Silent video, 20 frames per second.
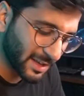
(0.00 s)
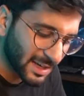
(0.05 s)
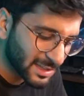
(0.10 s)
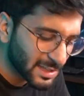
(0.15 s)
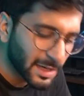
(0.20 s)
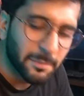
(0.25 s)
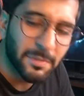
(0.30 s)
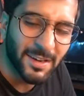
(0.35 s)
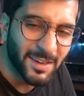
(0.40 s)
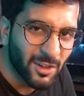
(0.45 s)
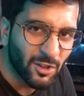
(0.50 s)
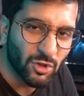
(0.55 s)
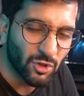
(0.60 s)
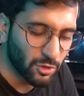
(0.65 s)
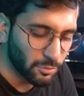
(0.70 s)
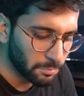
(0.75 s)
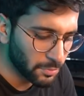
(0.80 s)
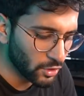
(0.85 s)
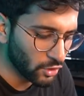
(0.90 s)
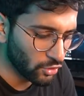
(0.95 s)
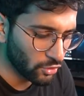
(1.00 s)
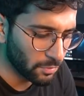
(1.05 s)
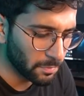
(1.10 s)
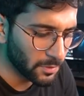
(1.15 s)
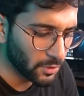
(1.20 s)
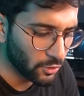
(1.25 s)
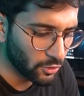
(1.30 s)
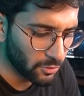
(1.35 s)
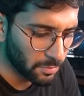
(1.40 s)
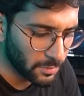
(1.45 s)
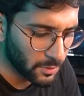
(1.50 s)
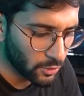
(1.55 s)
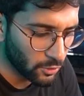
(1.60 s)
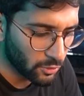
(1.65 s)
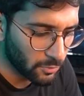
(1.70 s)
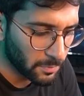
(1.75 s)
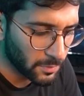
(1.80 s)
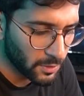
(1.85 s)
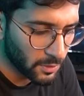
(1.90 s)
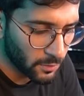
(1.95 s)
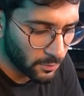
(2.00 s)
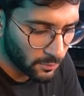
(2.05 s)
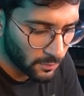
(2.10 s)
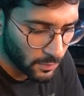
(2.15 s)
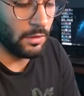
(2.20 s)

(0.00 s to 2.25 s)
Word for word: كل شيء بالنص بالنص بالنص بالنص بالنص